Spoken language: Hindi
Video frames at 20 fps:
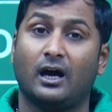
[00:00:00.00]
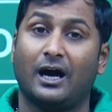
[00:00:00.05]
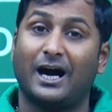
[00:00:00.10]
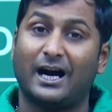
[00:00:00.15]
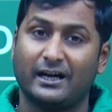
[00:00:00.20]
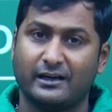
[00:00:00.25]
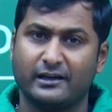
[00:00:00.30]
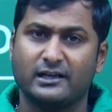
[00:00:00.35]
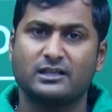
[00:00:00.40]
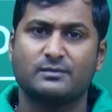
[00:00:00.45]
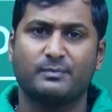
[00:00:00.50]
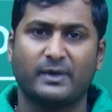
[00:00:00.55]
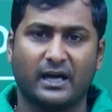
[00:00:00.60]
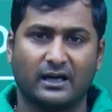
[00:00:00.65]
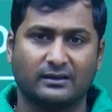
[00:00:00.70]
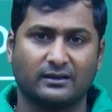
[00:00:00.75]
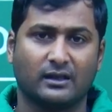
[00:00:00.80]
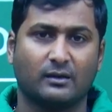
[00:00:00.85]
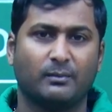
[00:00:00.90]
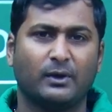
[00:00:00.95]
हार्डनेस पे
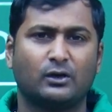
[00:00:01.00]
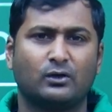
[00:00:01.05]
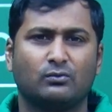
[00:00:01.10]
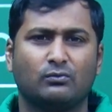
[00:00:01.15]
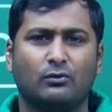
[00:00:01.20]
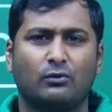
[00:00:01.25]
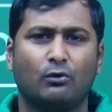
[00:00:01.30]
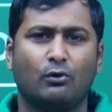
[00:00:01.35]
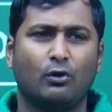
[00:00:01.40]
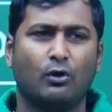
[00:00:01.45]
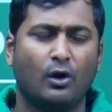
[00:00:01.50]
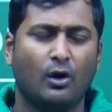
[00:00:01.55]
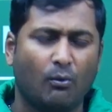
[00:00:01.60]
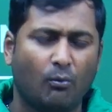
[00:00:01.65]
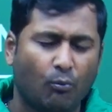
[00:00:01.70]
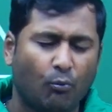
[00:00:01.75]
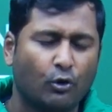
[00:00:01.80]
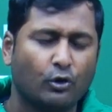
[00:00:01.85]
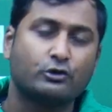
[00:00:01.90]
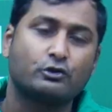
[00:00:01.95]
आते हैं बट वो
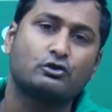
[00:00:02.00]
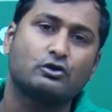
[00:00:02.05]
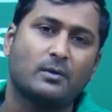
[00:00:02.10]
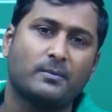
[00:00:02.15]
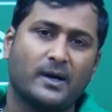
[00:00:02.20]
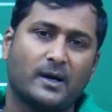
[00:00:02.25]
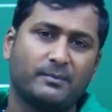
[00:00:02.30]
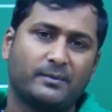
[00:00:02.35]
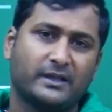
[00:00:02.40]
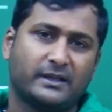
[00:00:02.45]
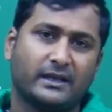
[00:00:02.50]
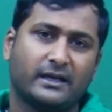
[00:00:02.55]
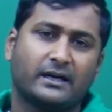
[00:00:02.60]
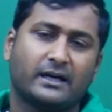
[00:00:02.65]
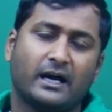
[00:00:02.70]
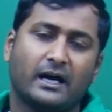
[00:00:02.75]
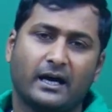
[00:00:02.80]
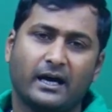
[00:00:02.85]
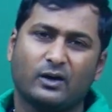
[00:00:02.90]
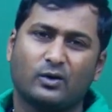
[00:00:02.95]
मोस्ट ऑफ हमने
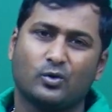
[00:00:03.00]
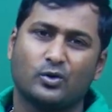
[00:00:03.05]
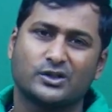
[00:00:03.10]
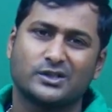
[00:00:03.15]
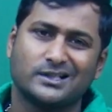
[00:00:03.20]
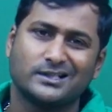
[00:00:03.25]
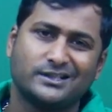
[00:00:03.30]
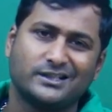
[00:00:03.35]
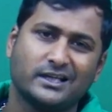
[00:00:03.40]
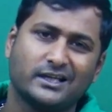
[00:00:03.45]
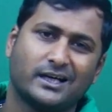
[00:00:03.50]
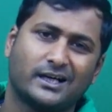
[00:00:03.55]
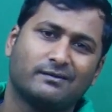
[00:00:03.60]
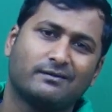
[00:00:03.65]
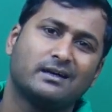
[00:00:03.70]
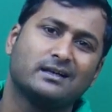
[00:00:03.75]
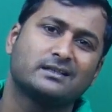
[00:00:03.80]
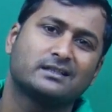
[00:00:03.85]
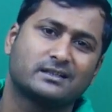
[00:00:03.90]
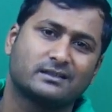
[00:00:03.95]
देखा है क्वेश्चन जे
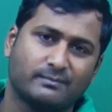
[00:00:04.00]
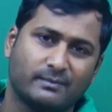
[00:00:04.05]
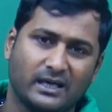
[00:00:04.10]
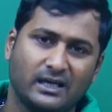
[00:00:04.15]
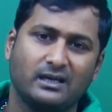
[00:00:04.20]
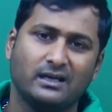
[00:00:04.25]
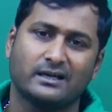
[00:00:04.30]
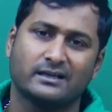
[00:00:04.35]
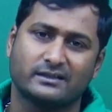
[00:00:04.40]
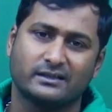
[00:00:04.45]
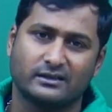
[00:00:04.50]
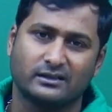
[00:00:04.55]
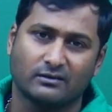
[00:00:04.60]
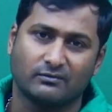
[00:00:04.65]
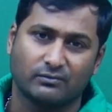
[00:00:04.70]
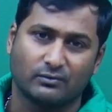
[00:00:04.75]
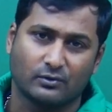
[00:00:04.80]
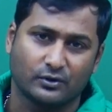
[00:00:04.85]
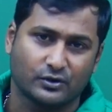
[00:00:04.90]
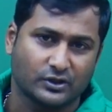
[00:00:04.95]
एडवांस में ही ऐसे
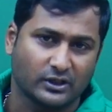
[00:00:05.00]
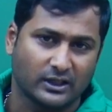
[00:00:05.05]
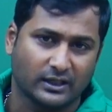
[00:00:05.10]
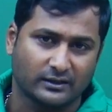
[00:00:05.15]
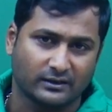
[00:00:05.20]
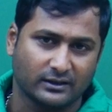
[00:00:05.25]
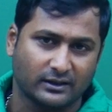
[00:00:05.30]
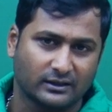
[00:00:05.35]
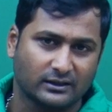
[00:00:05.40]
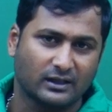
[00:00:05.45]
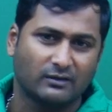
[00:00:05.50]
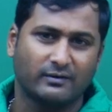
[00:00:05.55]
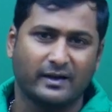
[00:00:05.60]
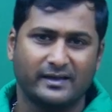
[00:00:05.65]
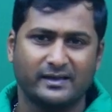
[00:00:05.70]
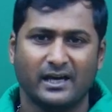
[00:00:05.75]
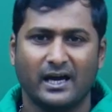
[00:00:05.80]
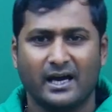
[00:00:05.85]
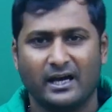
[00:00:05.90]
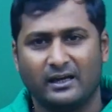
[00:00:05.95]
टफ क्वेश्चन आते हैं
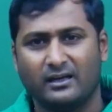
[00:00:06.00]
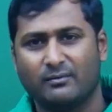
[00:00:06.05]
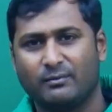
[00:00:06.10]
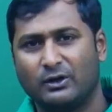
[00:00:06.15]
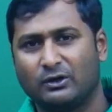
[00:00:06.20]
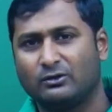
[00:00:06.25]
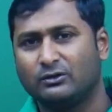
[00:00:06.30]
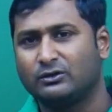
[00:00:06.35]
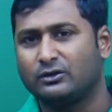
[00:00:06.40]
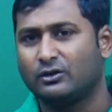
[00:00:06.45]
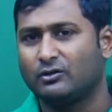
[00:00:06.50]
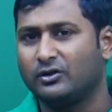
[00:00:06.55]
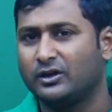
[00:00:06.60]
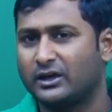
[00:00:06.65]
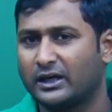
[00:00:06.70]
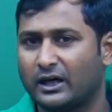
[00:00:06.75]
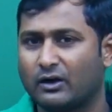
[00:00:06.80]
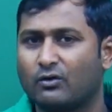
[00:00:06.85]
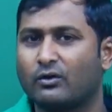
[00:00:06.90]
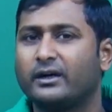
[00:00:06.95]
अदरवाइज ये बिल्कुल थ्योरी
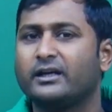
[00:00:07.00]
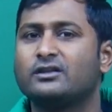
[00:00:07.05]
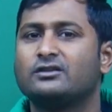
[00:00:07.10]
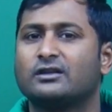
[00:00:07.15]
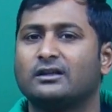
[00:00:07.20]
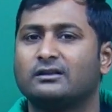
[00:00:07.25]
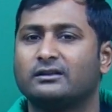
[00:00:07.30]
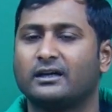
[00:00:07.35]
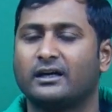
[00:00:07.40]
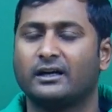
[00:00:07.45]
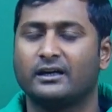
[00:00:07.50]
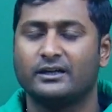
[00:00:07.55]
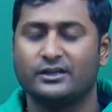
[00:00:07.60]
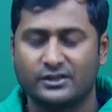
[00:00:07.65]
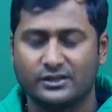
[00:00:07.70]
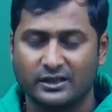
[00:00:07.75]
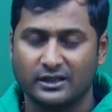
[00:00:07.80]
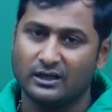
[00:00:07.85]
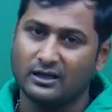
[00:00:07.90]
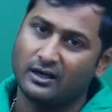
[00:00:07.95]
के अकॉर्डिंग चलता है
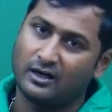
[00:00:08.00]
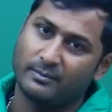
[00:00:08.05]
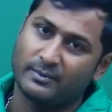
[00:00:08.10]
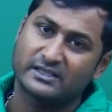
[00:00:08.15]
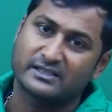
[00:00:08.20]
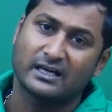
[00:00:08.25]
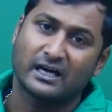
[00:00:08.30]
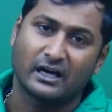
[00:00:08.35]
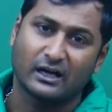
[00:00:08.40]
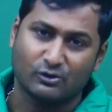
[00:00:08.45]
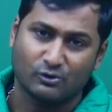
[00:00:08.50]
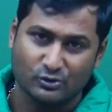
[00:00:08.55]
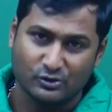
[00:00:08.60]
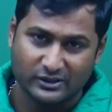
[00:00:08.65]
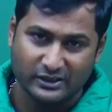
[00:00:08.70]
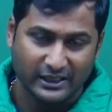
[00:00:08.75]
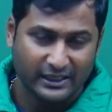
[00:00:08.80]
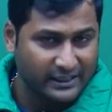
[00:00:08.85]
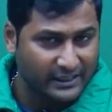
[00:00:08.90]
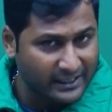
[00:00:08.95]
स्टिल हमें सारा कुछ
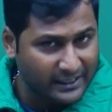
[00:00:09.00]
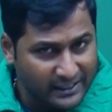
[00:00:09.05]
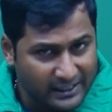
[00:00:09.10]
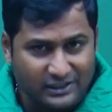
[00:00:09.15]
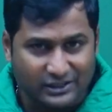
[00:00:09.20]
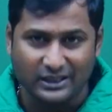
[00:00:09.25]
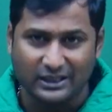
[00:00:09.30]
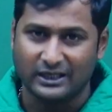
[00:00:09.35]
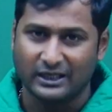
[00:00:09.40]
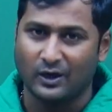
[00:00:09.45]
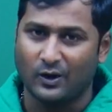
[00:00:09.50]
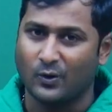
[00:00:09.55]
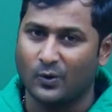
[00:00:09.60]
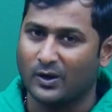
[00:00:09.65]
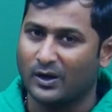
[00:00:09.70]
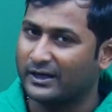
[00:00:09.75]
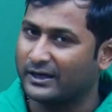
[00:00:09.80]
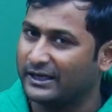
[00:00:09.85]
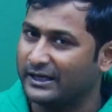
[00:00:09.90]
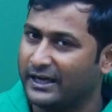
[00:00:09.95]
देख के ही चलना
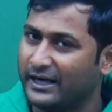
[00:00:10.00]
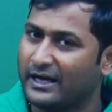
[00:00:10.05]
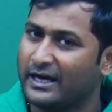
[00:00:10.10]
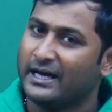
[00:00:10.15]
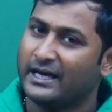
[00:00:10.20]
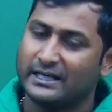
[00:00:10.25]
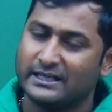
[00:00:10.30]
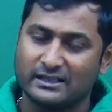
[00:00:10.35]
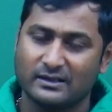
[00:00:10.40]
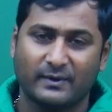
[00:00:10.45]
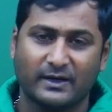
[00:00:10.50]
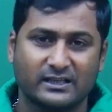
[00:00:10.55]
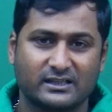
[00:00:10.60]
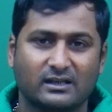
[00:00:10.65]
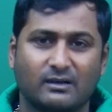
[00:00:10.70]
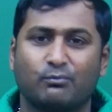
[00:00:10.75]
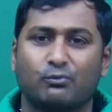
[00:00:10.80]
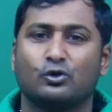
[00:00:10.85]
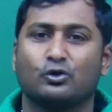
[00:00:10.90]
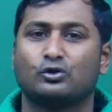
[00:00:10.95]
होगा क्लियर इसलिए मैंने
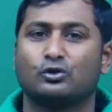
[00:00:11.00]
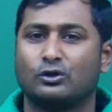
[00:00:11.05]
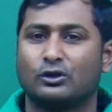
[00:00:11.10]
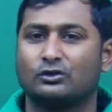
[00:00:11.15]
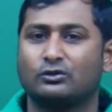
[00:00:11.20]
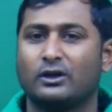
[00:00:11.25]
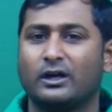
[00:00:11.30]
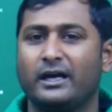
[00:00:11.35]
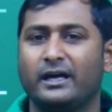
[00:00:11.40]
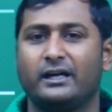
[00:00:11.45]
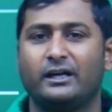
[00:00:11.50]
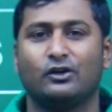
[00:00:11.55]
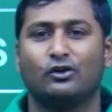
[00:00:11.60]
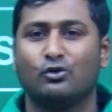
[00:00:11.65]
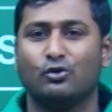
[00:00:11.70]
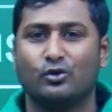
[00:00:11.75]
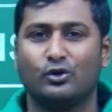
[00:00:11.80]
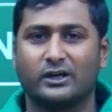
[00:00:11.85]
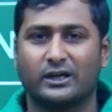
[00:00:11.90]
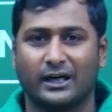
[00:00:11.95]
सबको थोड़ा थोड़ा
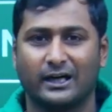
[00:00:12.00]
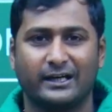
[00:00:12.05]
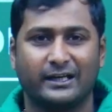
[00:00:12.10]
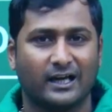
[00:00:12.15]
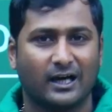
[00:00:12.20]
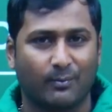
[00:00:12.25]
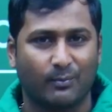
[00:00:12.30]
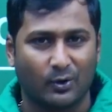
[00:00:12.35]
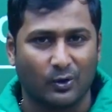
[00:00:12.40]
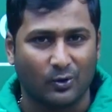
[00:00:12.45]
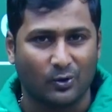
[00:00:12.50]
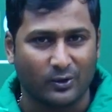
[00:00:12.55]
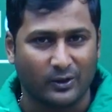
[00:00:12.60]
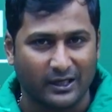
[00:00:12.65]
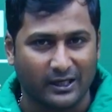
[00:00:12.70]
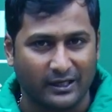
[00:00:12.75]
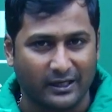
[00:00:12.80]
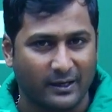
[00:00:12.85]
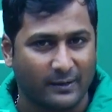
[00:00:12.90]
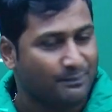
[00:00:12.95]
इंक्लूड कर लिया आप लोगों
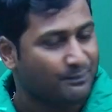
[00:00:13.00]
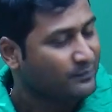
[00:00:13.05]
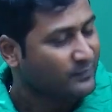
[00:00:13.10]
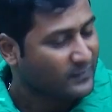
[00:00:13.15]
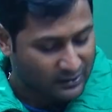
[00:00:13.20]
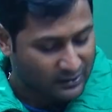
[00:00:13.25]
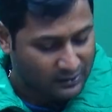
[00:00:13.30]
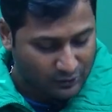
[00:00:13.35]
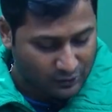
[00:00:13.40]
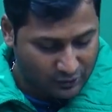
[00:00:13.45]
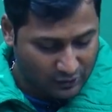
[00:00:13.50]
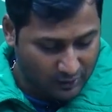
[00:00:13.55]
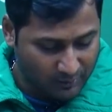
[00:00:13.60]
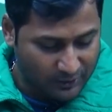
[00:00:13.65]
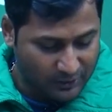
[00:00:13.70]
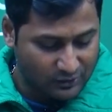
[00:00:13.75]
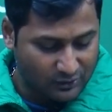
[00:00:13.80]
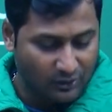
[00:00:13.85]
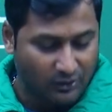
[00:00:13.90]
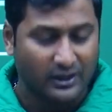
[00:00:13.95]
के लिए तो चलो
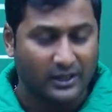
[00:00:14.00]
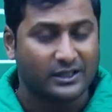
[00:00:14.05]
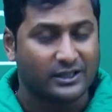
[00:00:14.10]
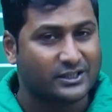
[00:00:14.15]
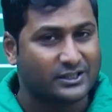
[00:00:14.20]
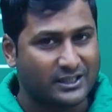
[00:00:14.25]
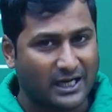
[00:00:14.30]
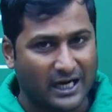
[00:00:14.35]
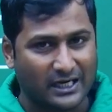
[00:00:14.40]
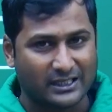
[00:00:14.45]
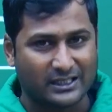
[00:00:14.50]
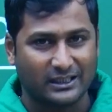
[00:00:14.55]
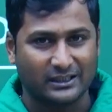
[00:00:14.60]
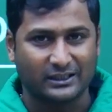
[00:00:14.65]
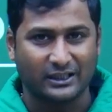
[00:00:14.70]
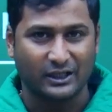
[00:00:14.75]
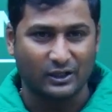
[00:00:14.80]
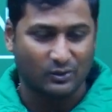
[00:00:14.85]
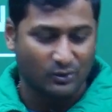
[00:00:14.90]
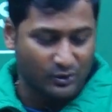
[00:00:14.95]
बच्चों स्टार्ट
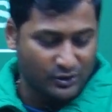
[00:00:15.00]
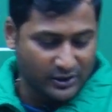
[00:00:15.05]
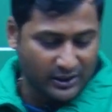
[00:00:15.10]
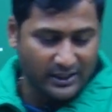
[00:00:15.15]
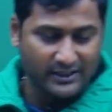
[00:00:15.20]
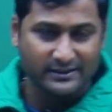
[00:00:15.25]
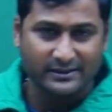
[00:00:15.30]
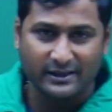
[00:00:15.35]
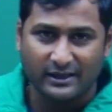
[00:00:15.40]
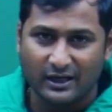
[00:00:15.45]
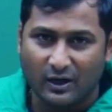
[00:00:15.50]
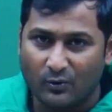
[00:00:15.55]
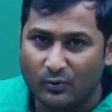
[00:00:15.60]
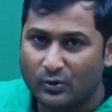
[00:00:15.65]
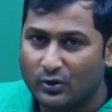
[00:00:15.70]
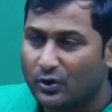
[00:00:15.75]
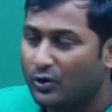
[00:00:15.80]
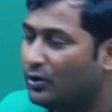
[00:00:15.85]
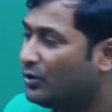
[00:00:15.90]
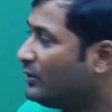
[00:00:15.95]
करते हैं क्वेश्चन आंसर
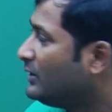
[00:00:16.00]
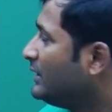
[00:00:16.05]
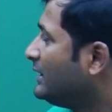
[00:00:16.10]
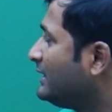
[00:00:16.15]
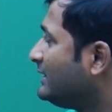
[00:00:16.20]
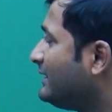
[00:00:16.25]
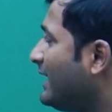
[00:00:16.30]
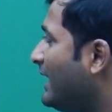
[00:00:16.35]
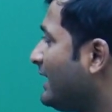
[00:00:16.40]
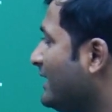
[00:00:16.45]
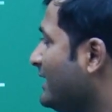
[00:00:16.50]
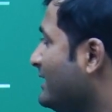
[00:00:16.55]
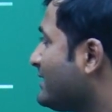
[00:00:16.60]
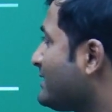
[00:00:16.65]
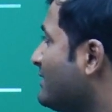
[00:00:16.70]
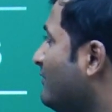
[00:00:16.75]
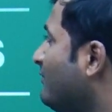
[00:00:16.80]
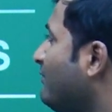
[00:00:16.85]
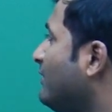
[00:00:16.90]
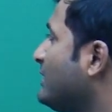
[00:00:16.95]
राउंड को दैट इज
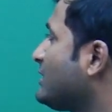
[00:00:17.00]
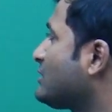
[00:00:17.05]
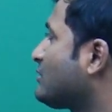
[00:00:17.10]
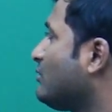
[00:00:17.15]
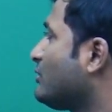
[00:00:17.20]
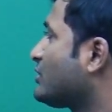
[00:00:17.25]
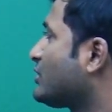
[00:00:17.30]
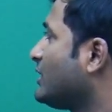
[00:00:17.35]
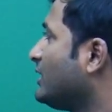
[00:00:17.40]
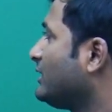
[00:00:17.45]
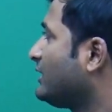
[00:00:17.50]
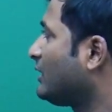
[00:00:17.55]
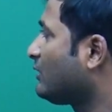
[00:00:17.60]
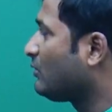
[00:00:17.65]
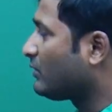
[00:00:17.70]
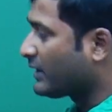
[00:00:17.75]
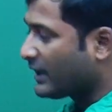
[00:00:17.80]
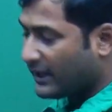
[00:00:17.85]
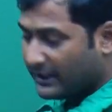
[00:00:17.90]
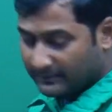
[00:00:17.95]
द फर्स्ट क्वेश्चन
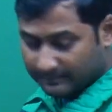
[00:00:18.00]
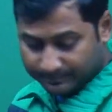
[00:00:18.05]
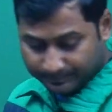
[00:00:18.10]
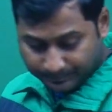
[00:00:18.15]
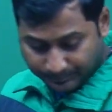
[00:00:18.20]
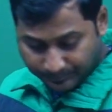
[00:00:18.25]
देखो क्या है